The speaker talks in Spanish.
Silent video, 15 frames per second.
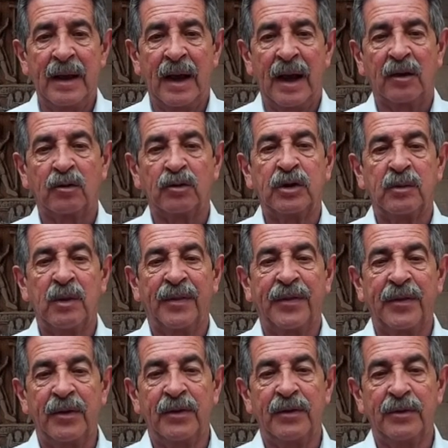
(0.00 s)
A
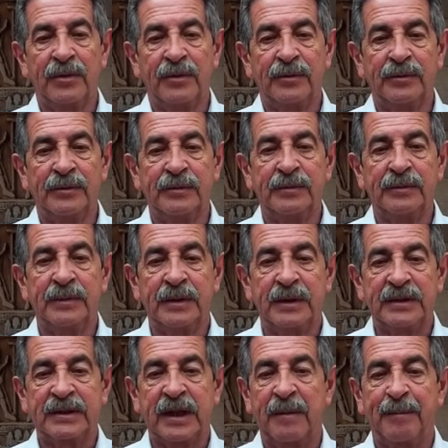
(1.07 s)
continuación estaré